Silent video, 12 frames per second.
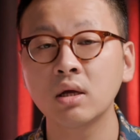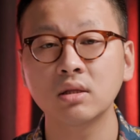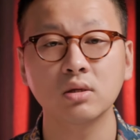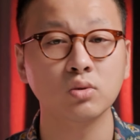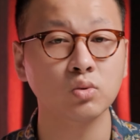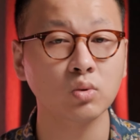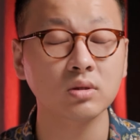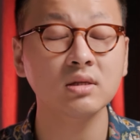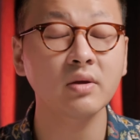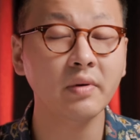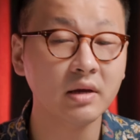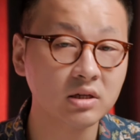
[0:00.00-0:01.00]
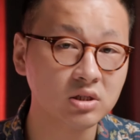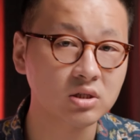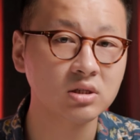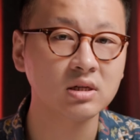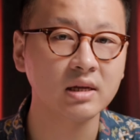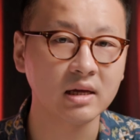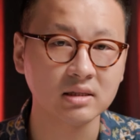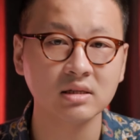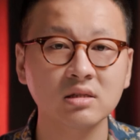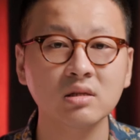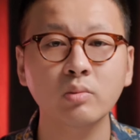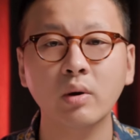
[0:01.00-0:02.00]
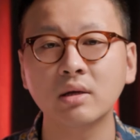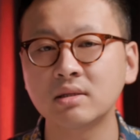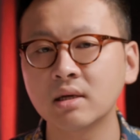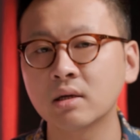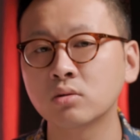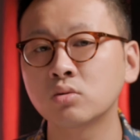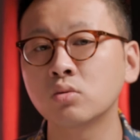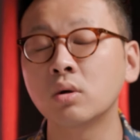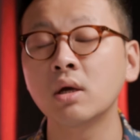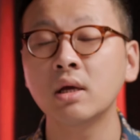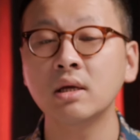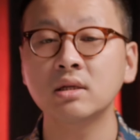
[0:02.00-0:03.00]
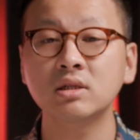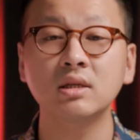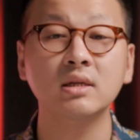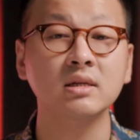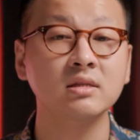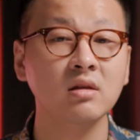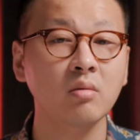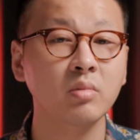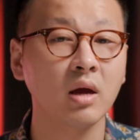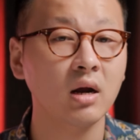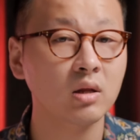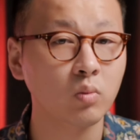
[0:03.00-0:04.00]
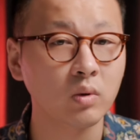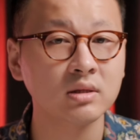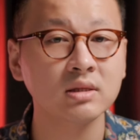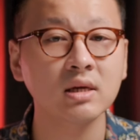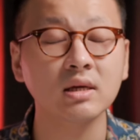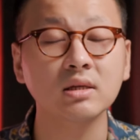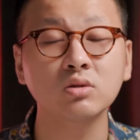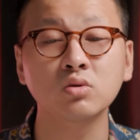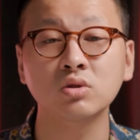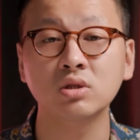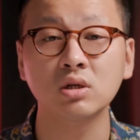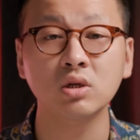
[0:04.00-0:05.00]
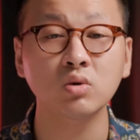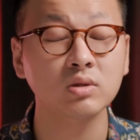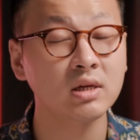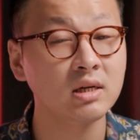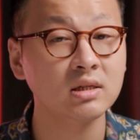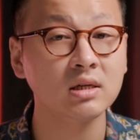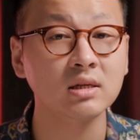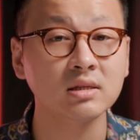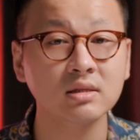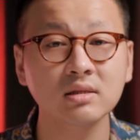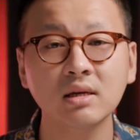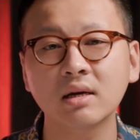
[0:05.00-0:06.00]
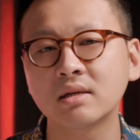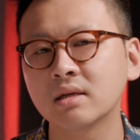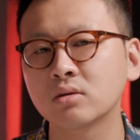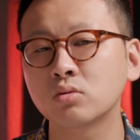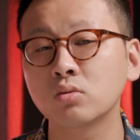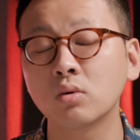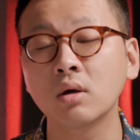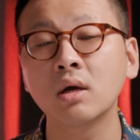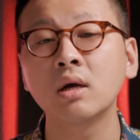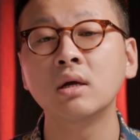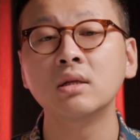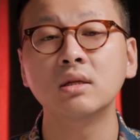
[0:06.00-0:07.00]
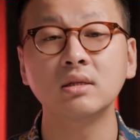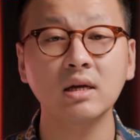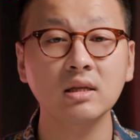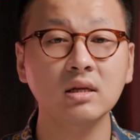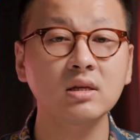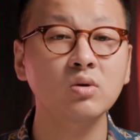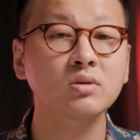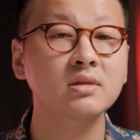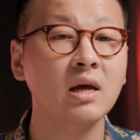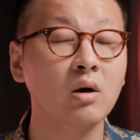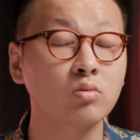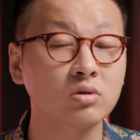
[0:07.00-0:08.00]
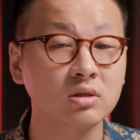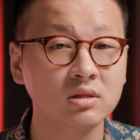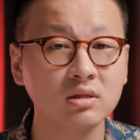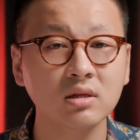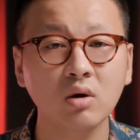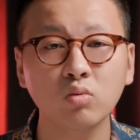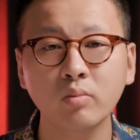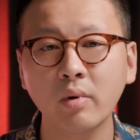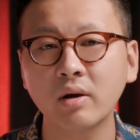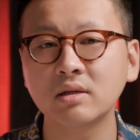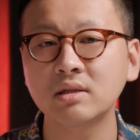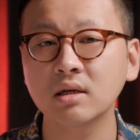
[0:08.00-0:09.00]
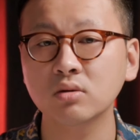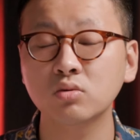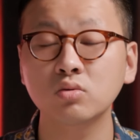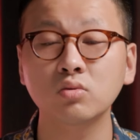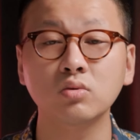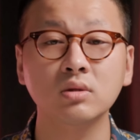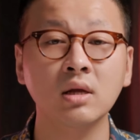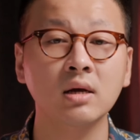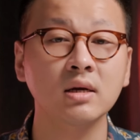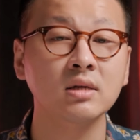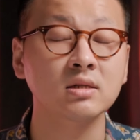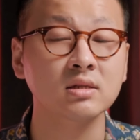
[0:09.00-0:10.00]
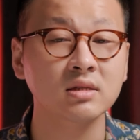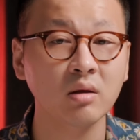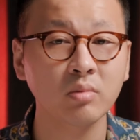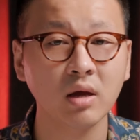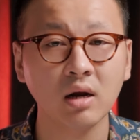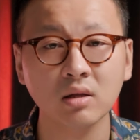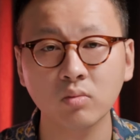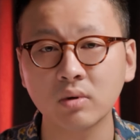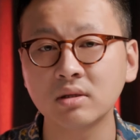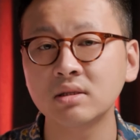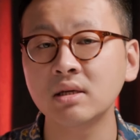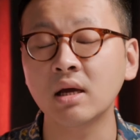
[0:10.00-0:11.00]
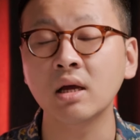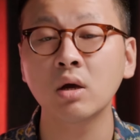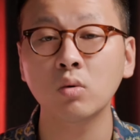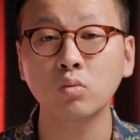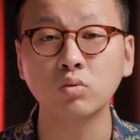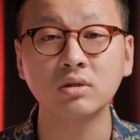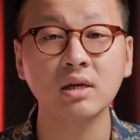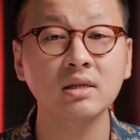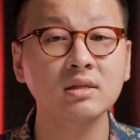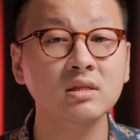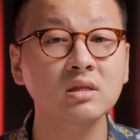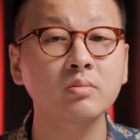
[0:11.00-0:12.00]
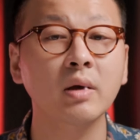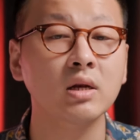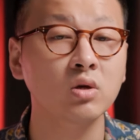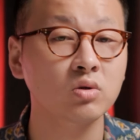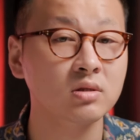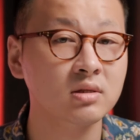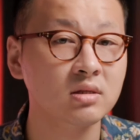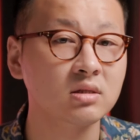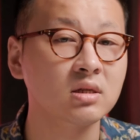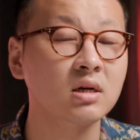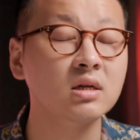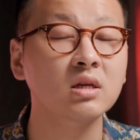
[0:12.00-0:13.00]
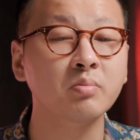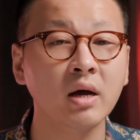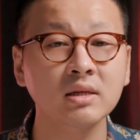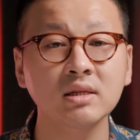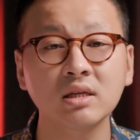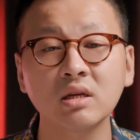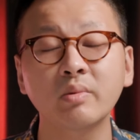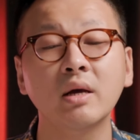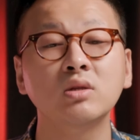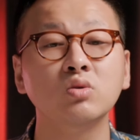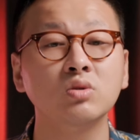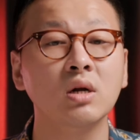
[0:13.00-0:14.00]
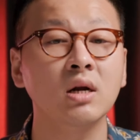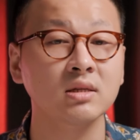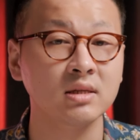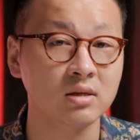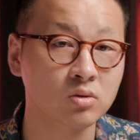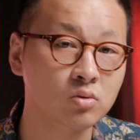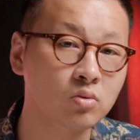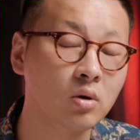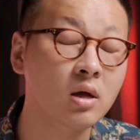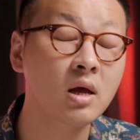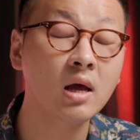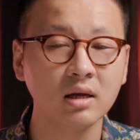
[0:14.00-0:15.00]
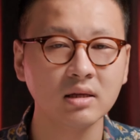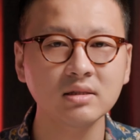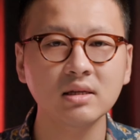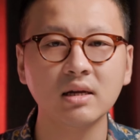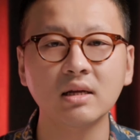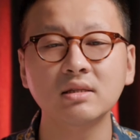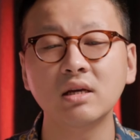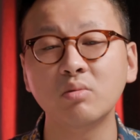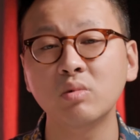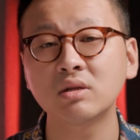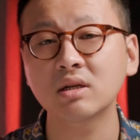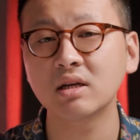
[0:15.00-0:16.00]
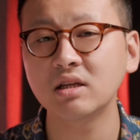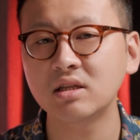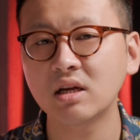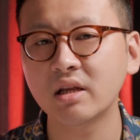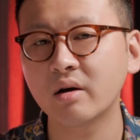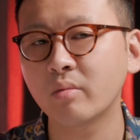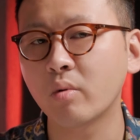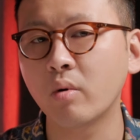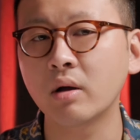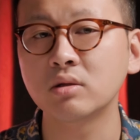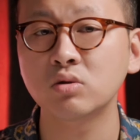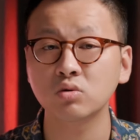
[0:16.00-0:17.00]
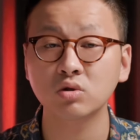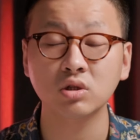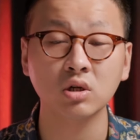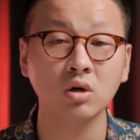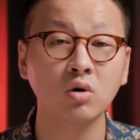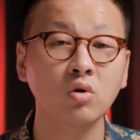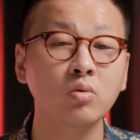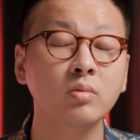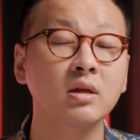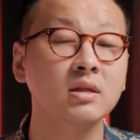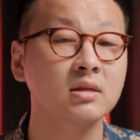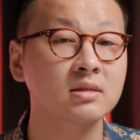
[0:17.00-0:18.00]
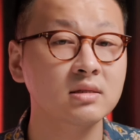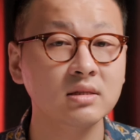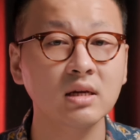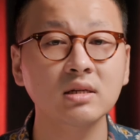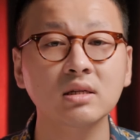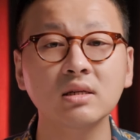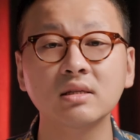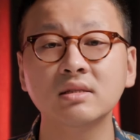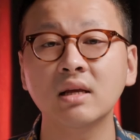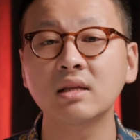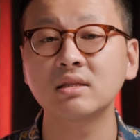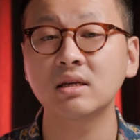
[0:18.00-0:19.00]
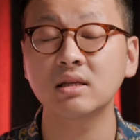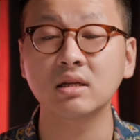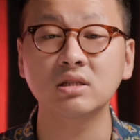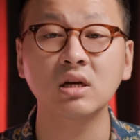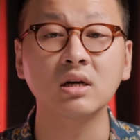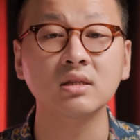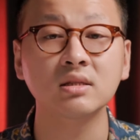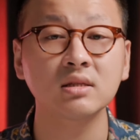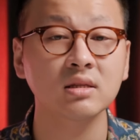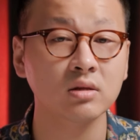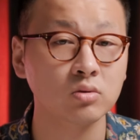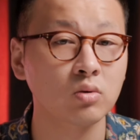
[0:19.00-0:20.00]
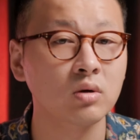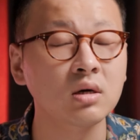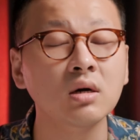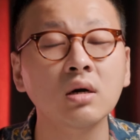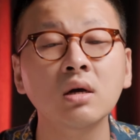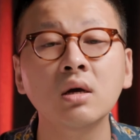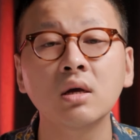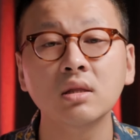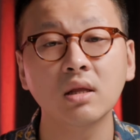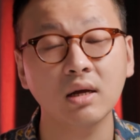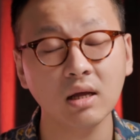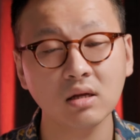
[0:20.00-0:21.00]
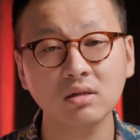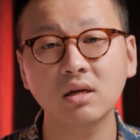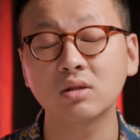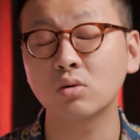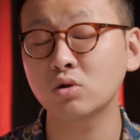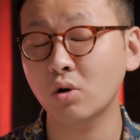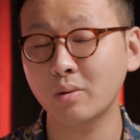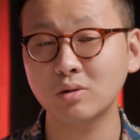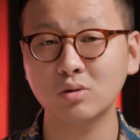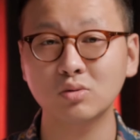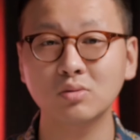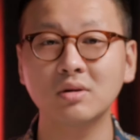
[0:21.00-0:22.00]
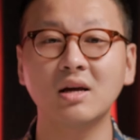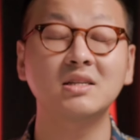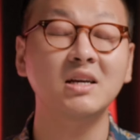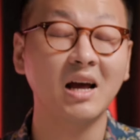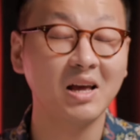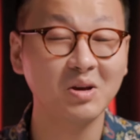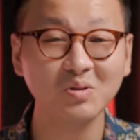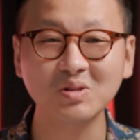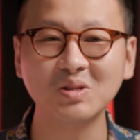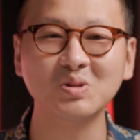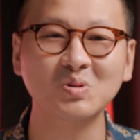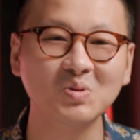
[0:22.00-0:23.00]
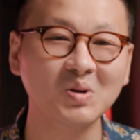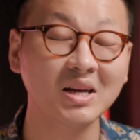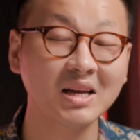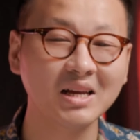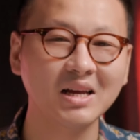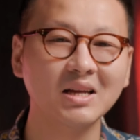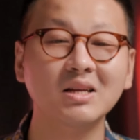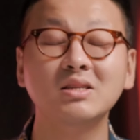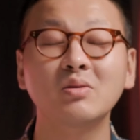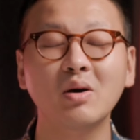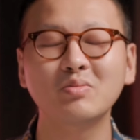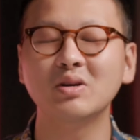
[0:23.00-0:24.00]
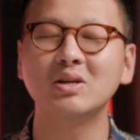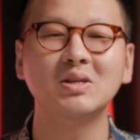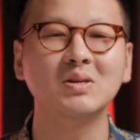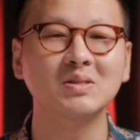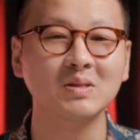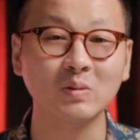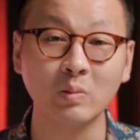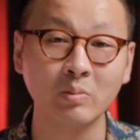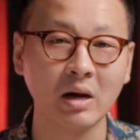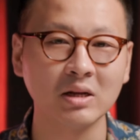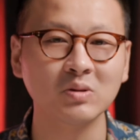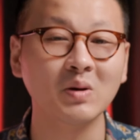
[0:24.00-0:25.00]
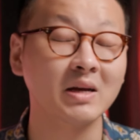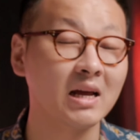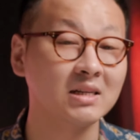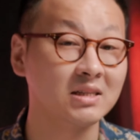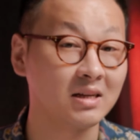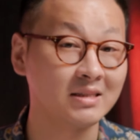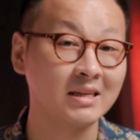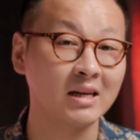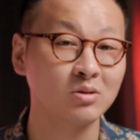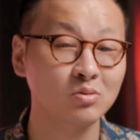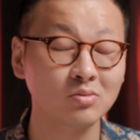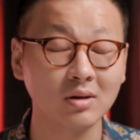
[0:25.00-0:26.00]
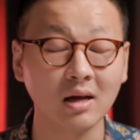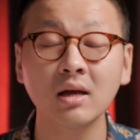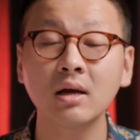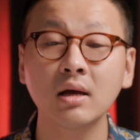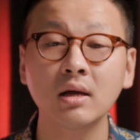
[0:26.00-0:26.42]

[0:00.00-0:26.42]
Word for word: 那索尼 ZV10 是两四百万像素，是一个三比二的文件，就是六千乘以四千个像素。那佳能 EOS R5 是四千五百万像素，大概是三比二的文件。五千四百六十四乘以八千一百九十二个像素，很显然前面这个一千两百万就是这个后面的四千乘以三千的乘积的总和。那看到这里，很多小伙伴就说了，这还要你说？那千万不要着急，我们马上就要开始加速了。